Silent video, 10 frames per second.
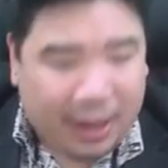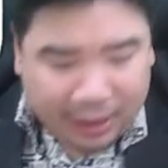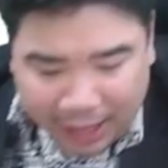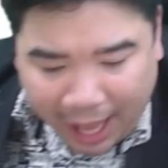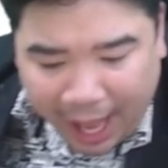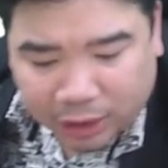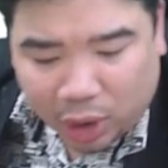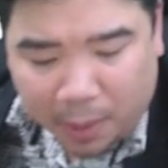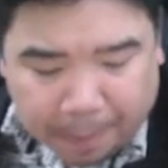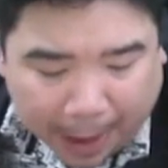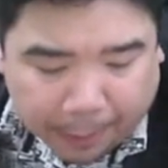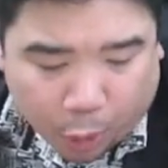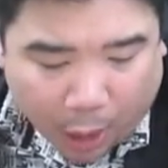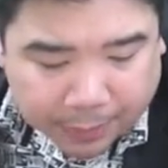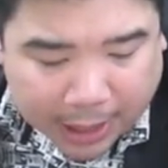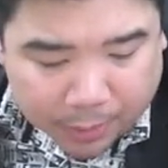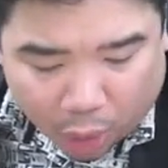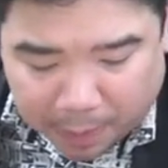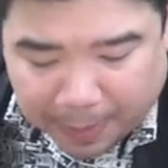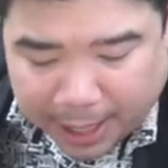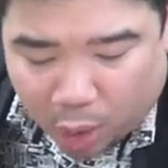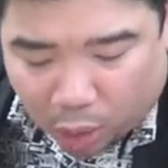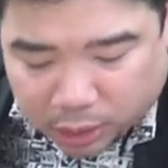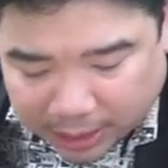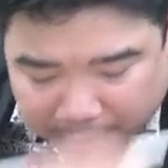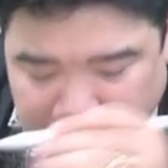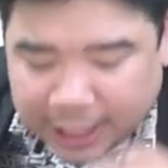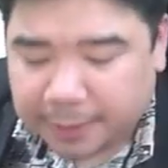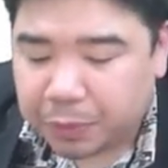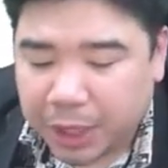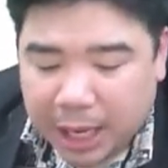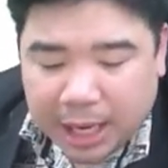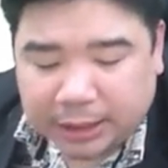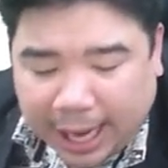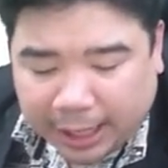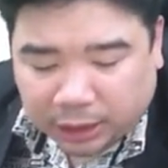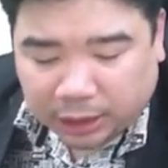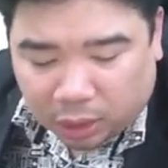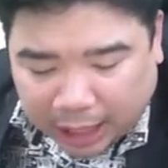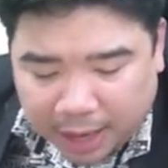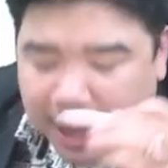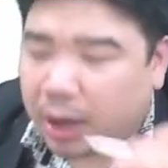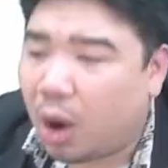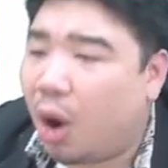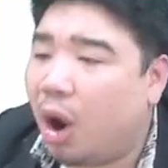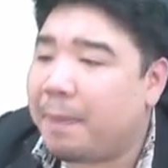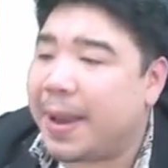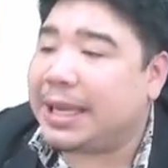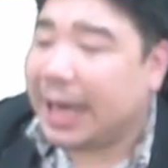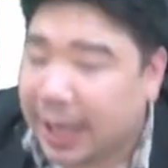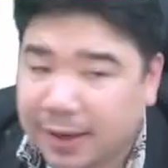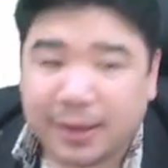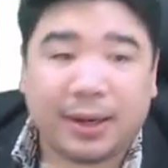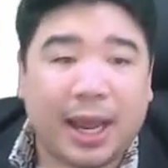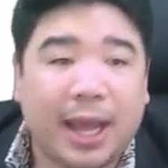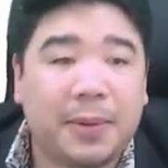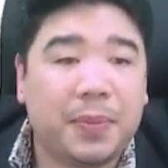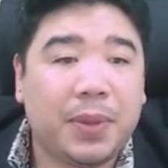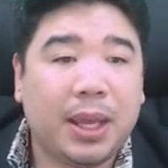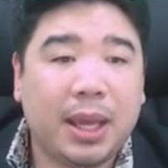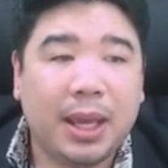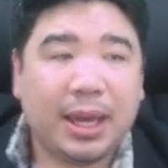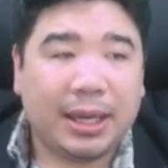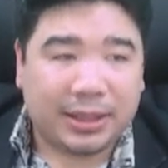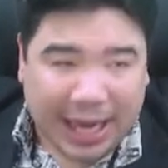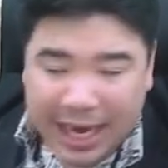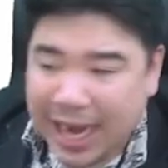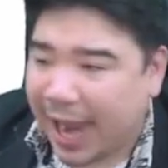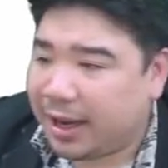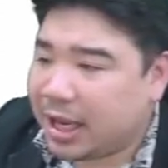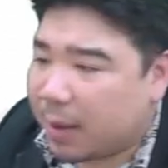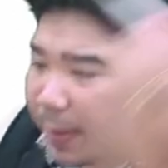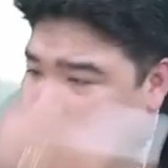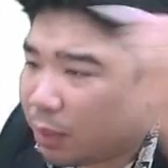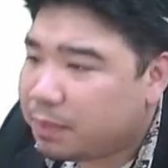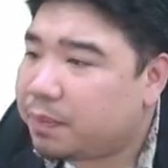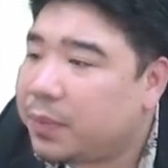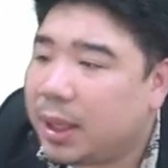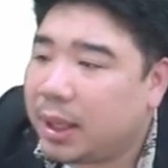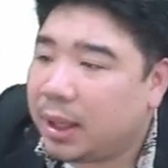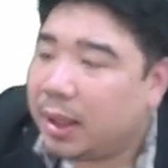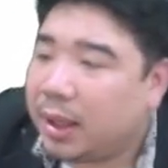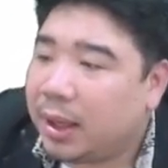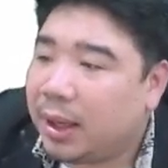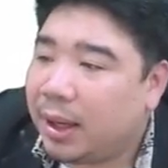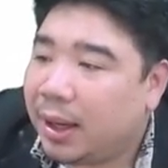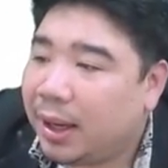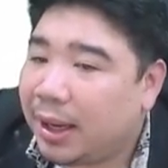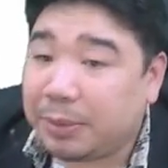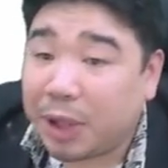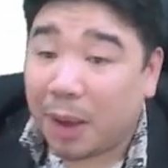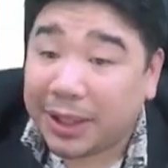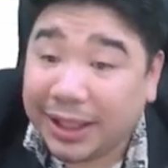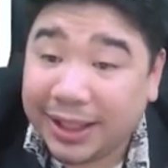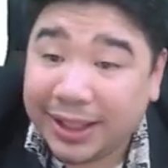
ถ้าต้องปรับความเข้มข้นเป็นหกสิบเเปอร์ซ็นจะต้องเติมแอลกอฮอล์ไปกี่ลิตรนะสีไหนที่จะมาผสมคำตอบคือ